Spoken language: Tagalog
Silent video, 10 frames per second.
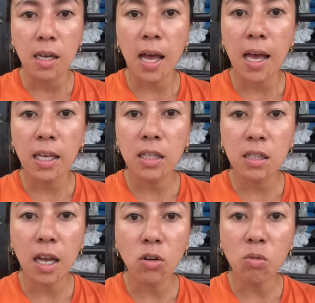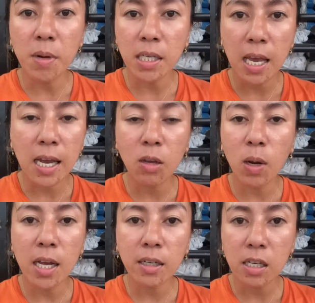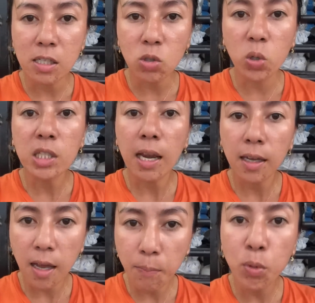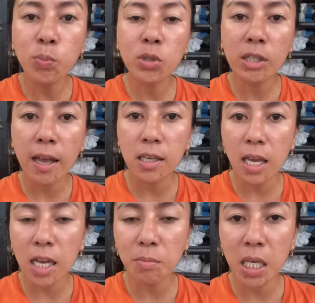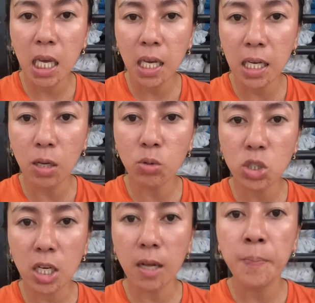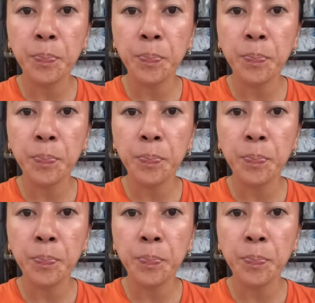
kahit anong mangyari, walang reason, talagang pupuntahan niya at maghe-hello siya.